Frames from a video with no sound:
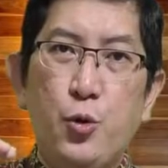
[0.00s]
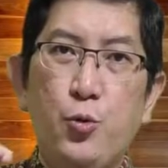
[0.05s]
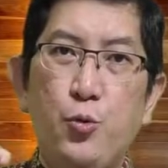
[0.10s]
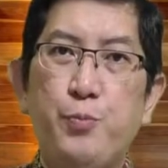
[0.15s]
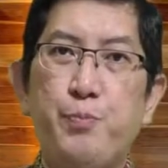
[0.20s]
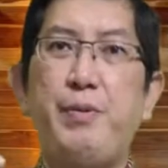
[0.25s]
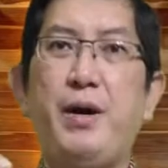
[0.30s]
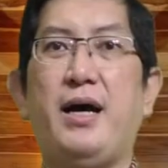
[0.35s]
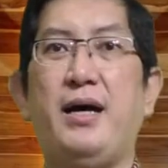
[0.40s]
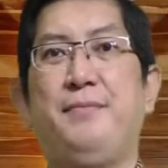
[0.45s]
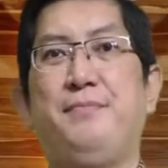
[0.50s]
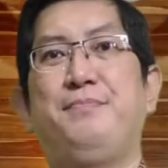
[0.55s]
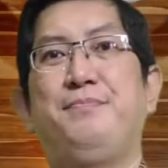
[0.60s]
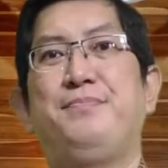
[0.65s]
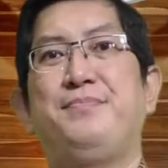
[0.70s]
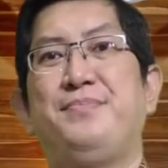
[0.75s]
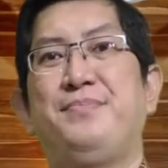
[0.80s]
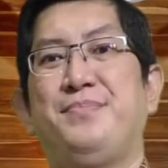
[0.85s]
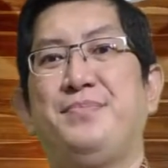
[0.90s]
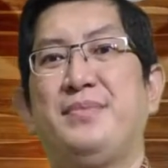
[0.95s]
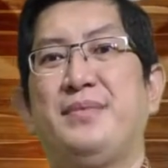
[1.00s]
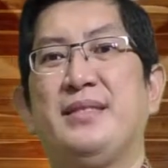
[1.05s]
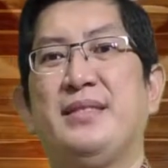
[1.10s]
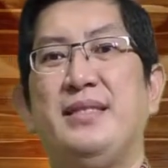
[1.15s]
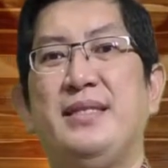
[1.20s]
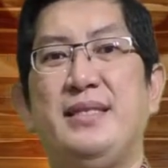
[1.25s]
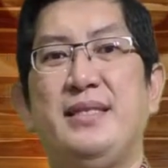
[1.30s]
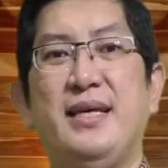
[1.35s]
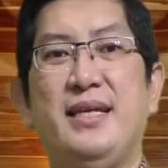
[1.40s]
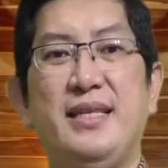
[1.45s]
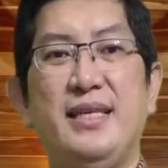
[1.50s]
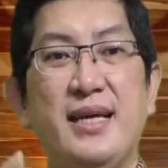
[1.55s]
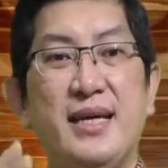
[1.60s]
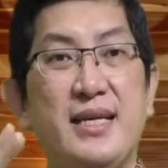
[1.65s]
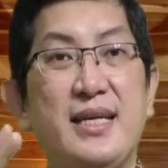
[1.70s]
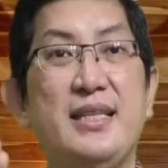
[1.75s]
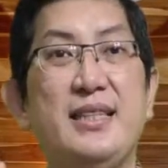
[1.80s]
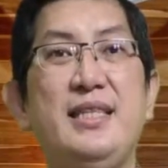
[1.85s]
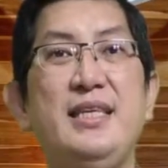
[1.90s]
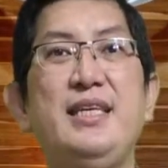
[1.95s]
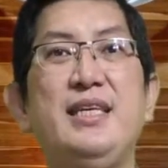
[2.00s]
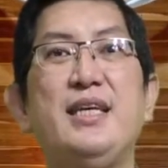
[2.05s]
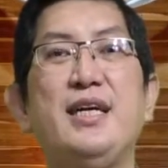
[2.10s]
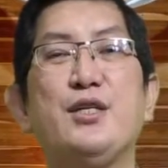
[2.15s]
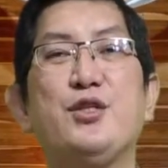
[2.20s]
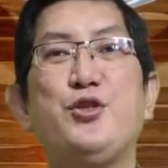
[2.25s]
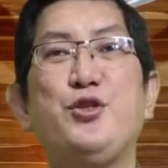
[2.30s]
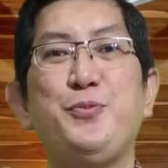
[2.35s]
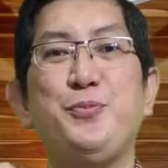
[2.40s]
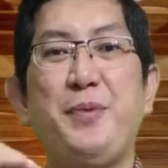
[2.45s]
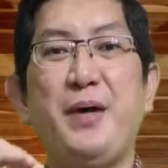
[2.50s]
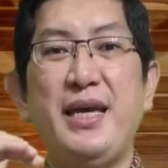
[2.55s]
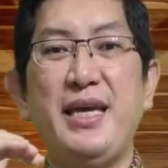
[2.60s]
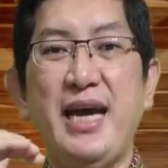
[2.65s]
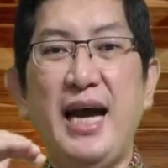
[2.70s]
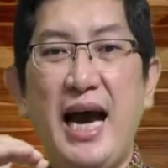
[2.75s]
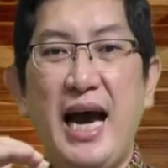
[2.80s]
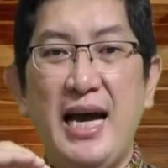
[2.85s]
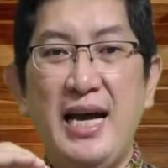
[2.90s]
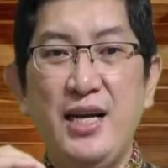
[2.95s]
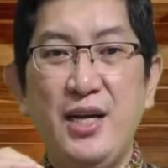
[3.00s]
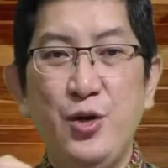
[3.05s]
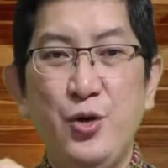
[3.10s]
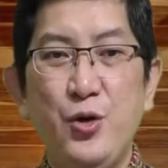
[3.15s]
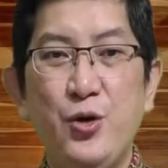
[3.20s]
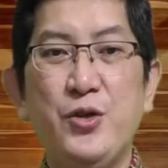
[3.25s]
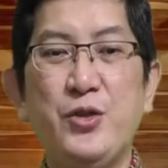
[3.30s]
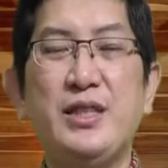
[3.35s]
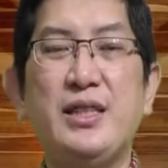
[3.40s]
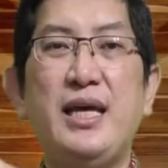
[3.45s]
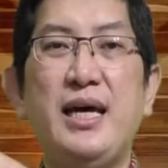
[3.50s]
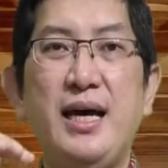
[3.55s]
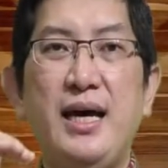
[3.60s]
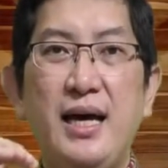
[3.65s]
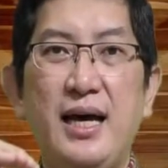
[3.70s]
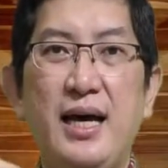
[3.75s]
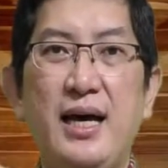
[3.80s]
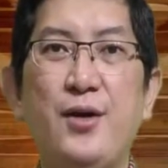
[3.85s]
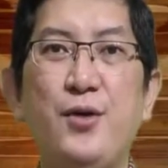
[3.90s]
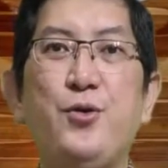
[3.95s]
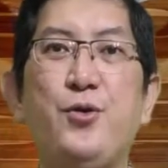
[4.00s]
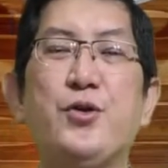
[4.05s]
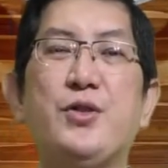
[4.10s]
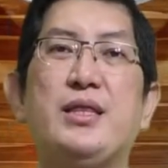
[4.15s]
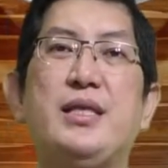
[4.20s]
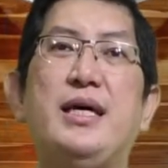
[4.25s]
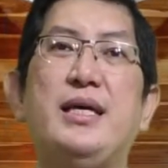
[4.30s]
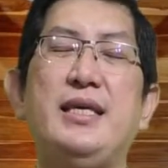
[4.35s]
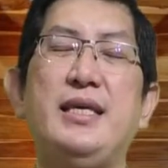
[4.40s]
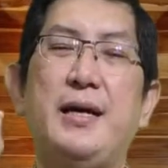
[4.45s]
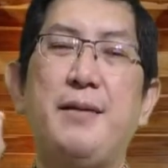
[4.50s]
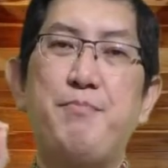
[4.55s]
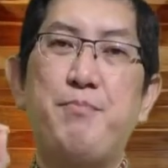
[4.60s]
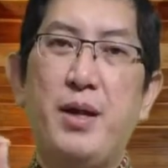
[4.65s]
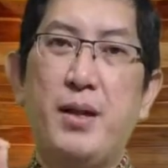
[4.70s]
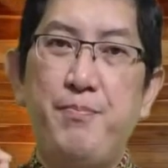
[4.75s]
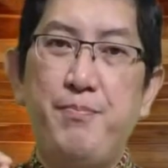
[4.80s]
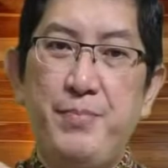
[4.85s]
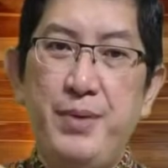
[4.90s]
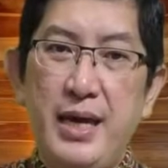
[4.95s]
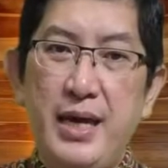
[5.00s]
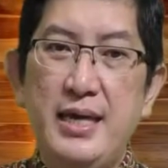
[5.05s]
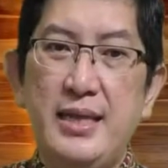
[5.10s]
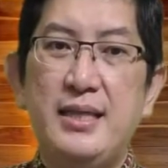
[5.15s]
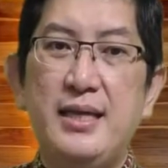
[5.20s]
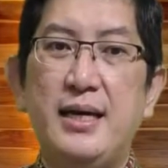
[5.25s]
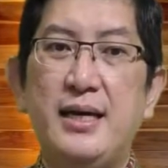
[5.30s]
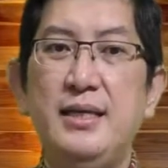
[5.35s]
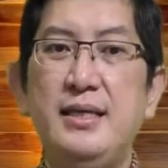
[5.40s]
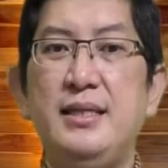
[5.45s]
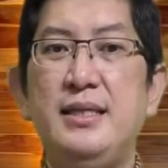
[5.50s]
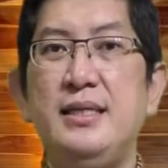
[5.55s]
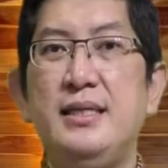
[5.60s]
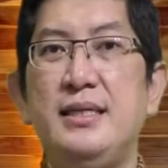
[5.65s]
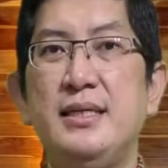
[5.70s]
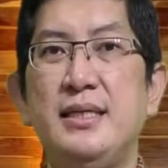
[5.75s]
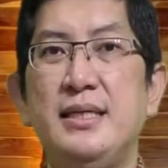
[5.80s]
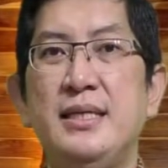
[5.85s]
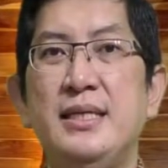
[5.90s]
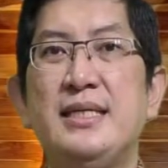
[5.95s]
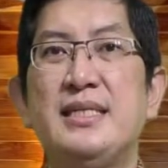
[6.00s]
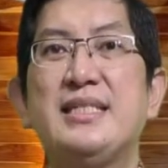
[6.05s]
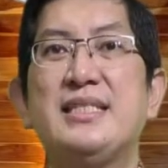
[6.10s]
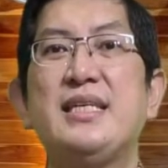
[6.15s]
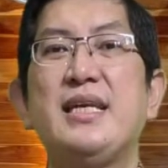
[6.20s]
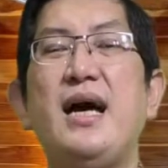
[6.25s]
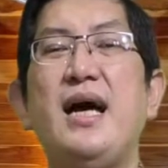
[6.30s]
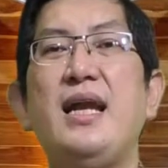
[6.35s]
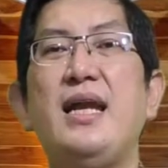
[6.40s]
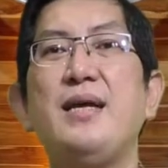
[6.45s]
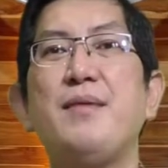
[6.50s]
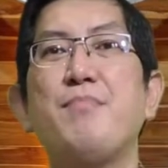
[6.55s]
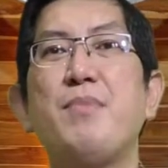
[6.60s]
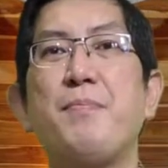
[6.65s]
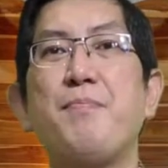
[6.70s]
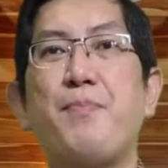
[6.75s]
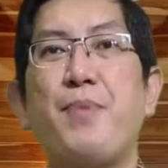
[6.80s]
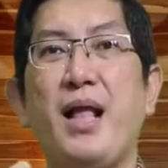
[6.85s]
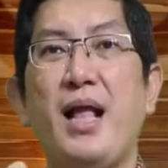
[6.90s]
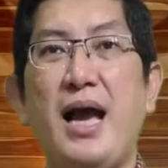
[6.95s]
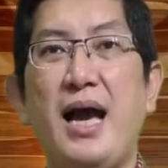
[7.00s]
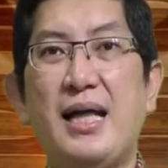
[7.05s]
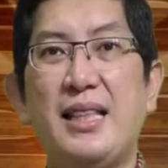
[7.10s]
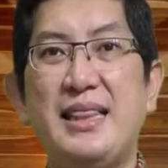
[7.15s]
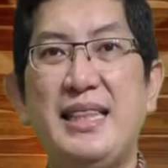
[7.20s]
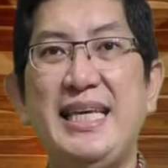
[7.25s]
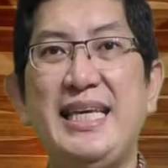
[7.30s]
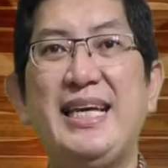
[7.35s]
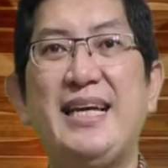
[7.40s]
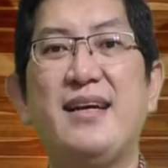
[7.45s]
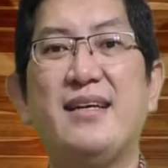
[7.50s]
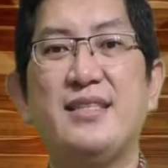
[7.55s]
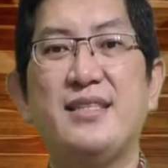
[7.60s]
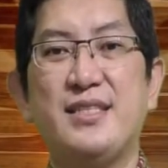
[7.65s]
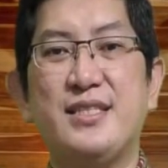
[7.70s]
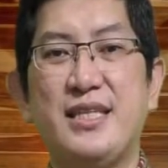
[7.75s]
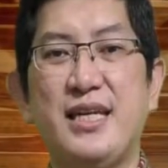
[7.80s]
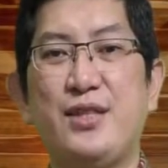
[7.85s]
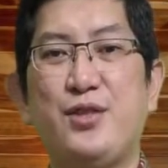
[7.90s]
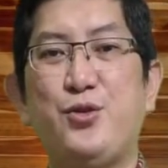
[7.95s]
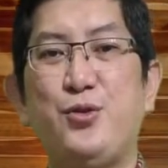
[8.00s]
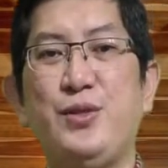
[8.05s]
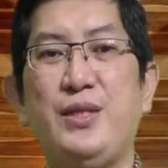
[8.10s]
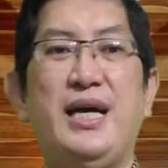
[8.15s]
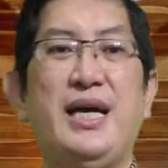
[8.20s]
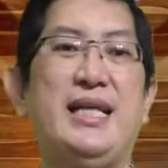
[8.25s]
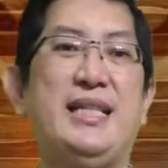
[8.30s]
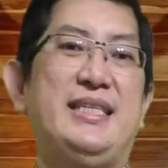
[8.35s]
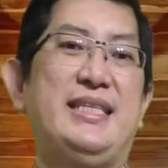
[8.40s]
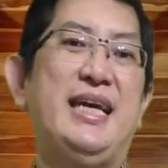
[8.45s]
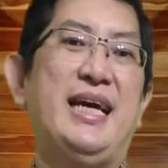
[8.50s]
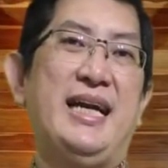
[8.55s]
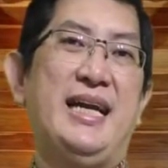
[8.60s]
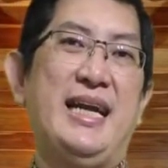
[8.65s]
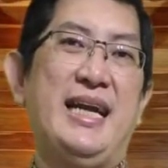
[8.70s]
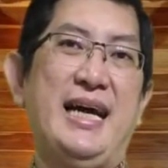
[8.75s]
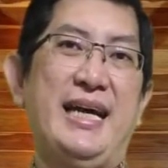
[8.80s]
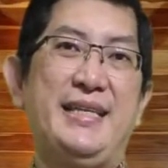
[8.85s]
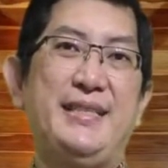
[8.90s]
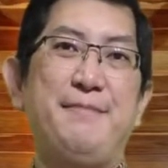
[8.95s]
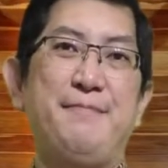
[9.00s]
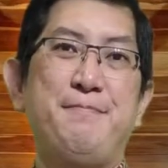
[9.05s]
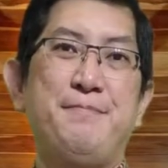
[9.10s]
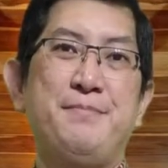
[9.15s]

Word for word: rupa. Dan yang ketiga, supaya anggota-anggota yang berbeda ini saling memperhatikan satu dengan yang lain.